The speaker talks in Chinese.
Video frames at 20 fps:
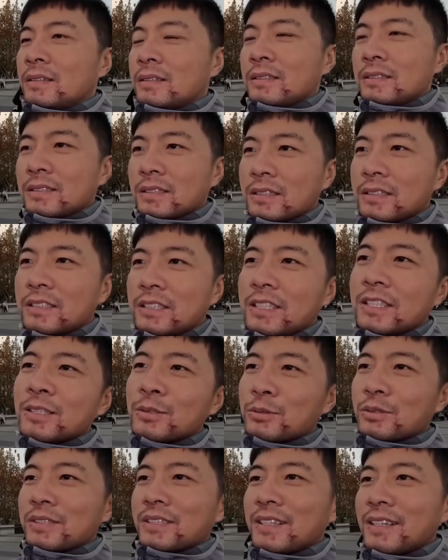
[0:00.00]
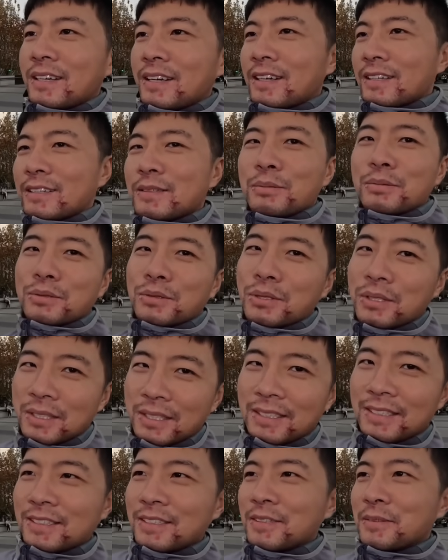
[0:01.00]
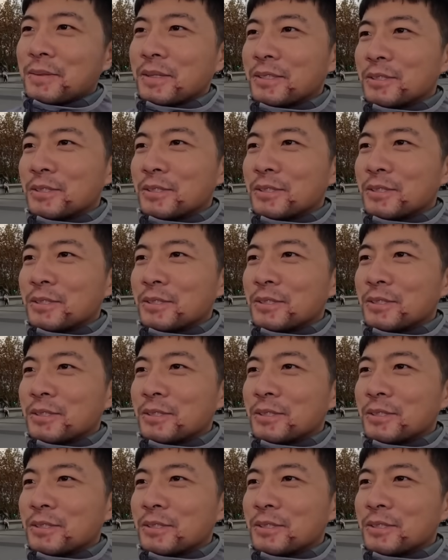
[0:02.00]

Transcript: 这个结果呢还是不错的，知道吧？